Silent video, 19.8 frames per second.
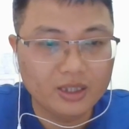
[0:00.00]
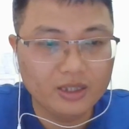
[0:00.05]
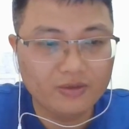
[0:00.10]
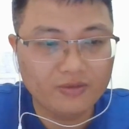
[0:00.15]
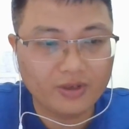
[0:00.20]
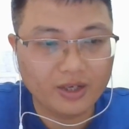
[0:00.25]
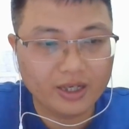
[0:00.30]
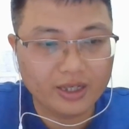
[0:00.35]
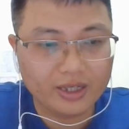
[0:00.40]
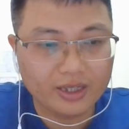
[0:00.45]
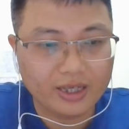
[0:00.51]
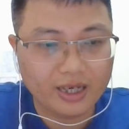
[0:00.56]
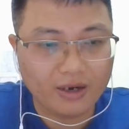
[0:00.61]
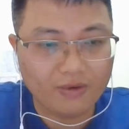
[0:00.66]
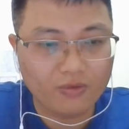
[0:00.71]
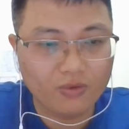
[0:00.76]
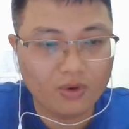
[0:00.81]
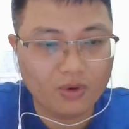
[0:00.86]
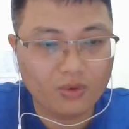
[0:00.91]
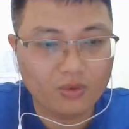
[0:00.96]
Như vậy,
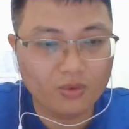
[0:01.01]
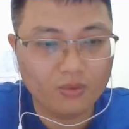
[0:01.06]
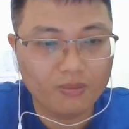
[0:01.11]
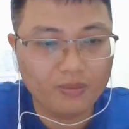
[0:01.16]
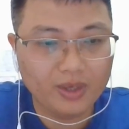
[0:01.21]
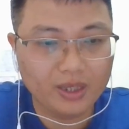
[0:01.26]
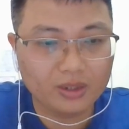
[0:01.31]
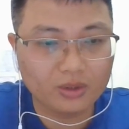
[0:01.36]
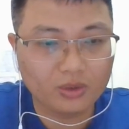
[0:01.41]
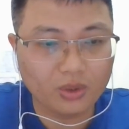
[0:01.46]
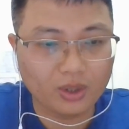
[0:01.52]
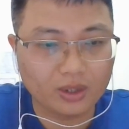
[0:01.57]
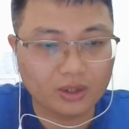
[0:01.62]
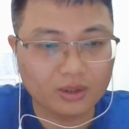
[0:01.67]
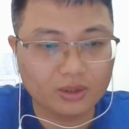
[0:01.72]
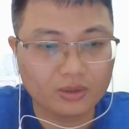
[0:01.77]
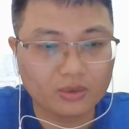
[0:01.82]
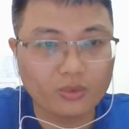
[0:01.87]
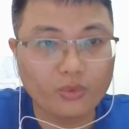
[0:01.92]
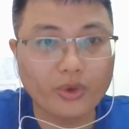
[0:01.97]
nhà vua cũng biết thuật
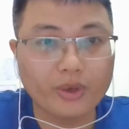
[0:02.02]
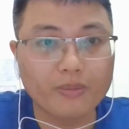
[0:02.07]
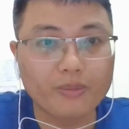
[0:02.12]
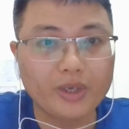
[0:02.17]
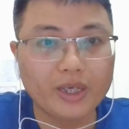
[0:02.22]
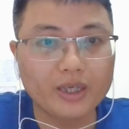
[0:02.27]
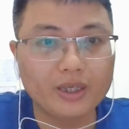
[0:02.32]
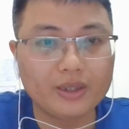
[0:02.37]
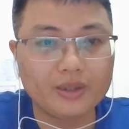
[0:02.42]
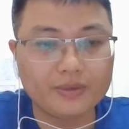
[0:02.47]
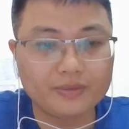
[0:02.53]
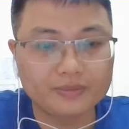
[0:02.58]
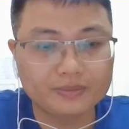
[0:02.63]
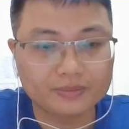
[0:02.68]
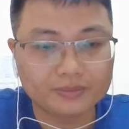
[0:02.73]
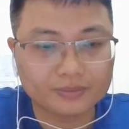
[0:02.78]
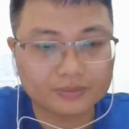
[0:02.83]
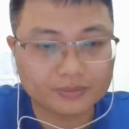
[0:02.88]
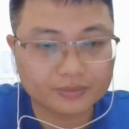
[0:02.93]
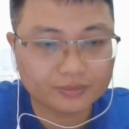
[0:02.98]
quyền biến.
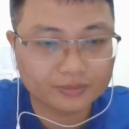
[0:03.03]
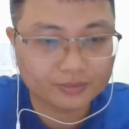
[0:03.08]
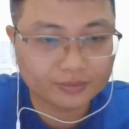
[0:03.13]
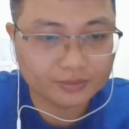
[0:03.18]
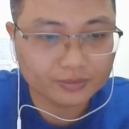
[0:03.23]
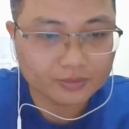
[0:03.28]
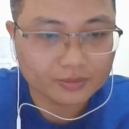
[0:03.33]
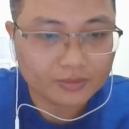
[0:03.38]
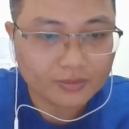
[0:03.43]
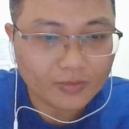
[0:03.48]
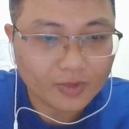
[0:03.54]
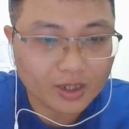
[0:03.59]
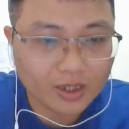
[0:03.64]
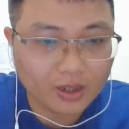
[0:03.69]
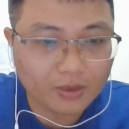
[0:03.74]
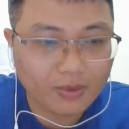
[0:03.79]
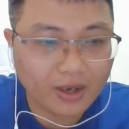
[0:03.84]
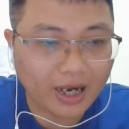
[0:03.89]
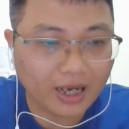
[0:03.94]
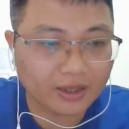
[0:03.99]

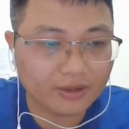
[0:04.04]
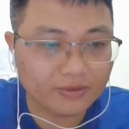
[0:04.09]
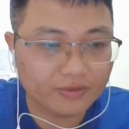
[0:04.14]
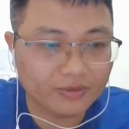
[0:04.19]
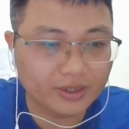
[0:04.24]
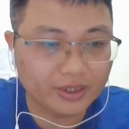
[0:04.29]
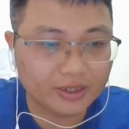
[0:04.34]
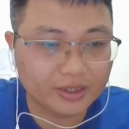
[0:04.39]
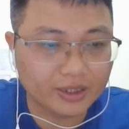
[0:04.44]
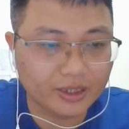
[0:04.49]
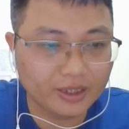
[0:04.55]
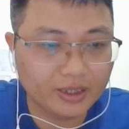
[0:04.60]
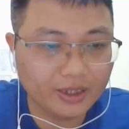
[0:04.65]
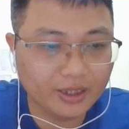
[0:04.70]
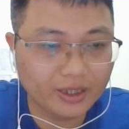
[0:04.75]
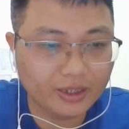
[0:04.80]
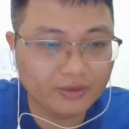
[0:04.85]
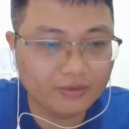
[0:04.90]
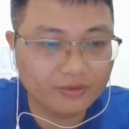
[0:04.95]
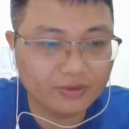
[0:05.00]
Không hẳn vì tính
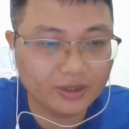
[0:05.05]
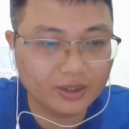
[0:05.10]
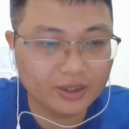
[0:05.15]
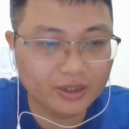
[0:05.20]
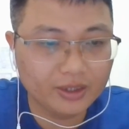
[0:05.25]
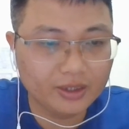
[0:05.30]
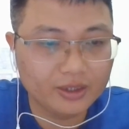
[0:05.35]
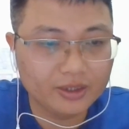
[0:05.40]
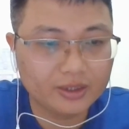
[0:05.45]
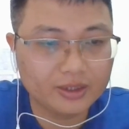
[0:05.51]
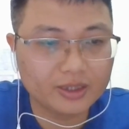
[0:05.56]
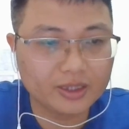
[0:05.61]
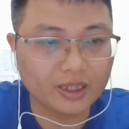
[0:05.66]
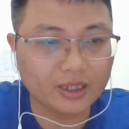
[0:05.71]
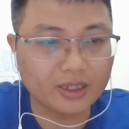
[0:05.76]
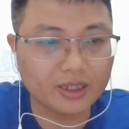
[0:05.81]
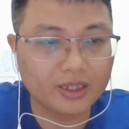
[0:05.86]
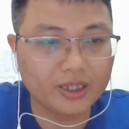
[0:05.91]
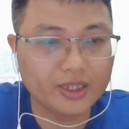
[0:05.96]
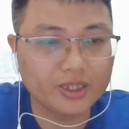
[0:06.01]
riêng với
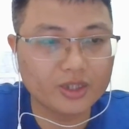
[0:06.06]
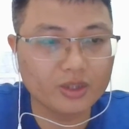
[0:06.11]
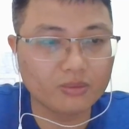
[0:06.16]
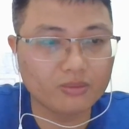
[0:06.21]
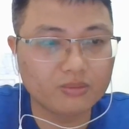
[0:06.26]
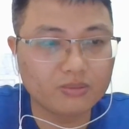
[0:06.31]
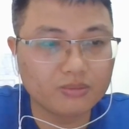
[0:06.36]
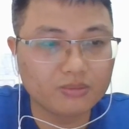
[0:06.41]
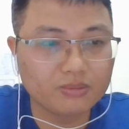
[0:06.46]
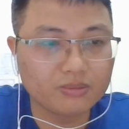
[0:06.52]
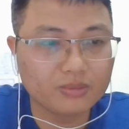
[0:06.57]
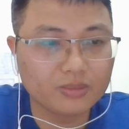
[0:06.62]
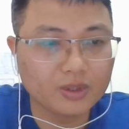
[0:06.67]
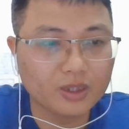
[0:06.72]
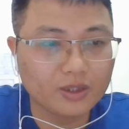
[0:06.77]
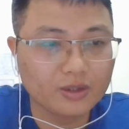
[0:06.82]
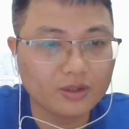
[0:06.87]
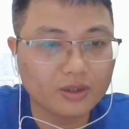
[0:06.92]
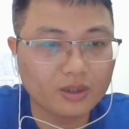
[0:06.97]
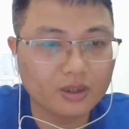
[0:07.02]
Trần Thị Dung.
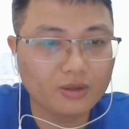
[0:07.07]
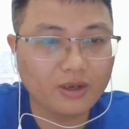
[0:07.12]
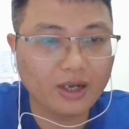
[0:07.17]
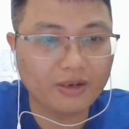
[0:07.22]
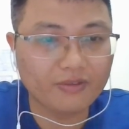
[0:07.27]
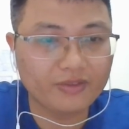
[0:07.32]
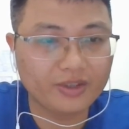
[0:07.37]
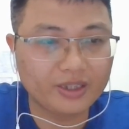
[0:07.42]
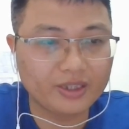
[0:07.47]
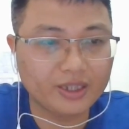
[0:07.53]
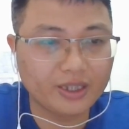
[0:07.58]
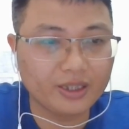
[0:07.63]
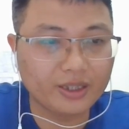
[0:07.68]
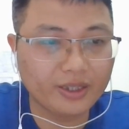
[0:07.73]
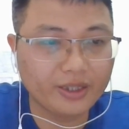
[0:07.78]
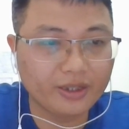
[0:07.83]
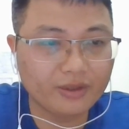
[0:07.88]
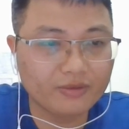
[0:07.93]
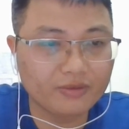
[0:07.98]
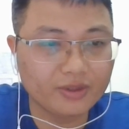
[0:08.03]
Không hẳn vì
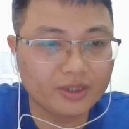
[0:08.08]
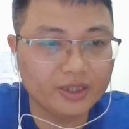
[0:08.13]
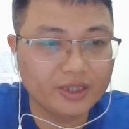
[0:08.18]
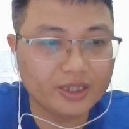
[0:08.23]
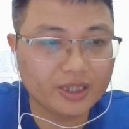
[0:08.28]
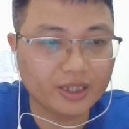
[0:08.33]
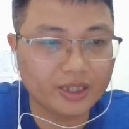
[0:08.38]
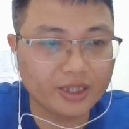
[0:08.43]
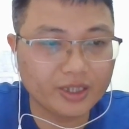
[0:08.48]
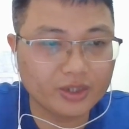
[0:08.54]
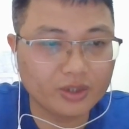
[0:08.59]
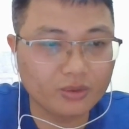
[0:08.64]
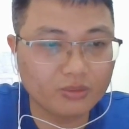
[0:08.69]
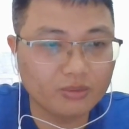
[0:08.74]
tình riêng với Trần Thị